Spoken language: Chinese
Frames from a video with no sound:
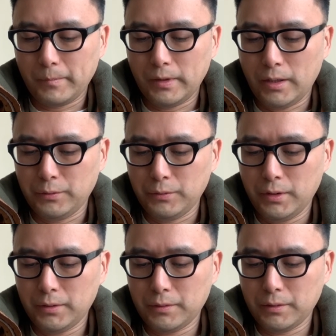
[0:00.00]
揽
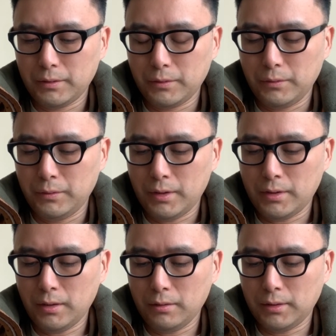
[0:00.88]
曰：“袁
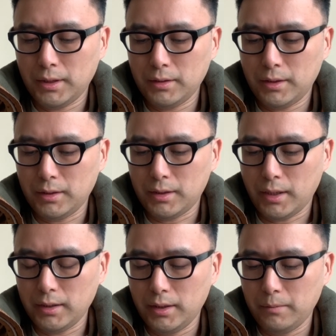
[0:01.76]
绍听信谗
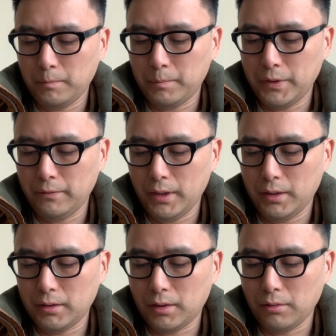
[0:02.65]
言，必
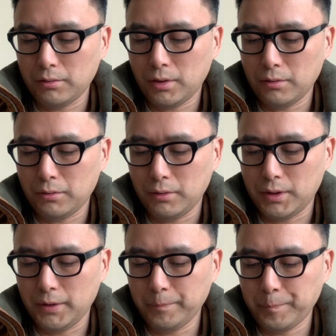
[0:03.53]
为曹操所
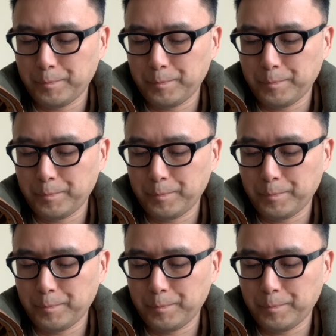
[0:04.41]
擒。